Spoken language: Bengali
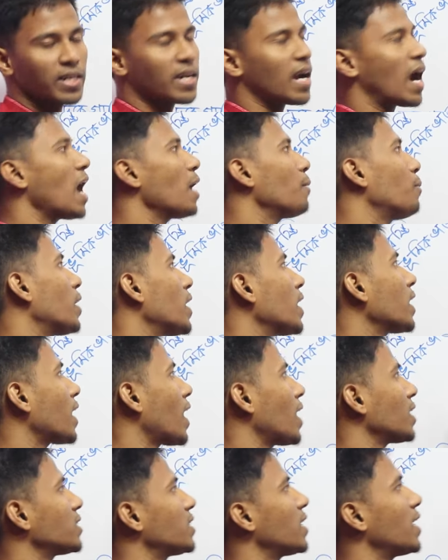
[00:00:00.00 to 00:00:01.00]
ড্রাইভারের
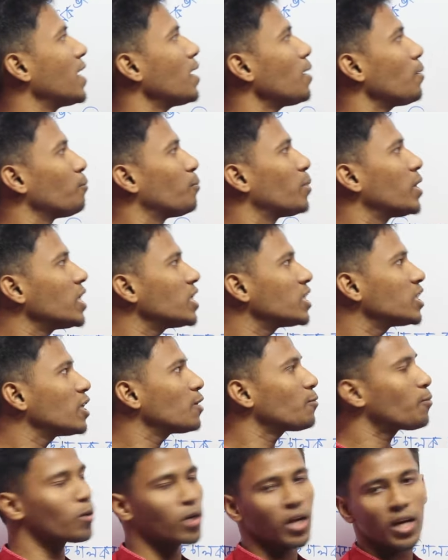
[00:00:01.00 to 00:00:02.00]
কাছে
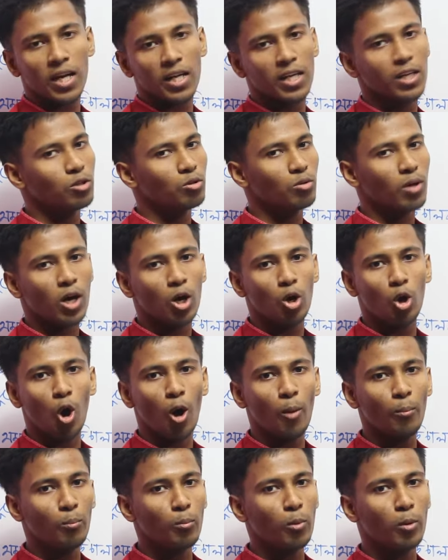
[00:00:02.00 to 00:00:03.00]
বৃষ্টির ফোঁটাটা কিন্তু আর
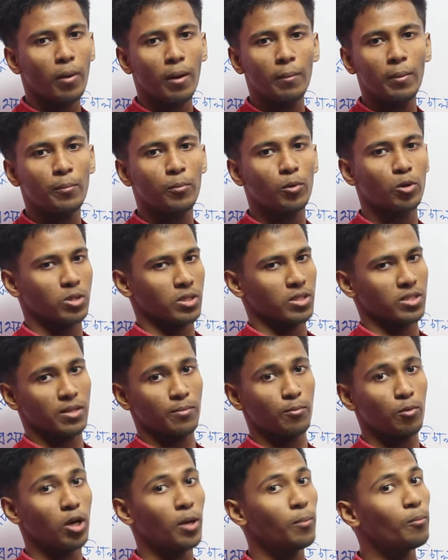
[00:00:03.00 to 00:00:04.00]
লম্বভাবে পড়তেছে
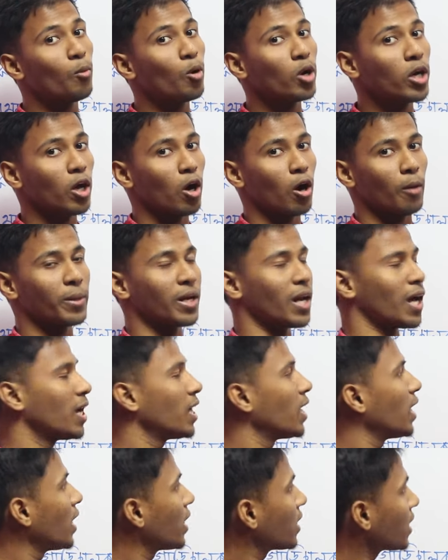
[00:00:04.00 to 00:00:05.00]
বলে মনে হবে না
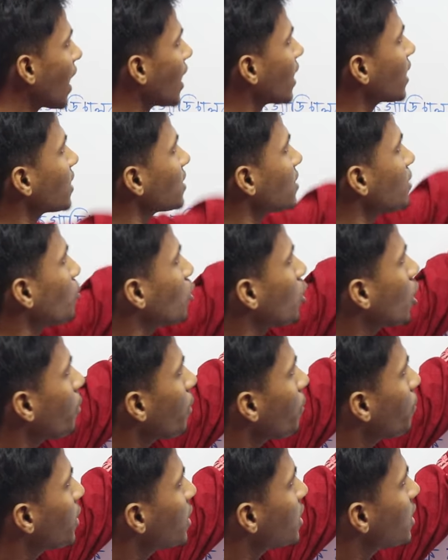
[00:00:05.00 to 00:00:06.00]
তার কাছে মনে
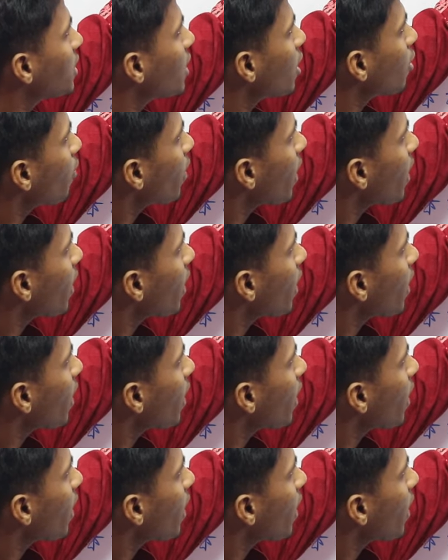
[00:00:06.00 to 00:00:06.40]
হবে বৃষ্টি যেন